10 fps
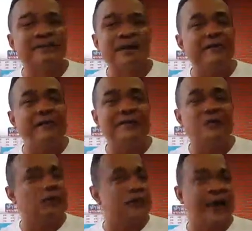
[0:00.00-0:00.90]
ไม่มี
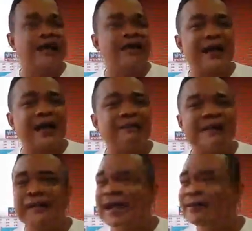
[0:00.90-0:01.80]
จุดใดเนี่ยนะครับ
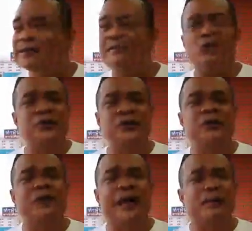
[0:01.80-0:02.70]
ที่ใดสื่อมวลชน
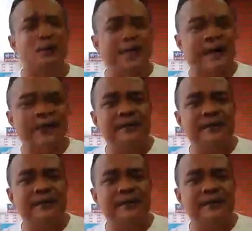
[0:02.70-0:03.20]
เวลาพวกท่าน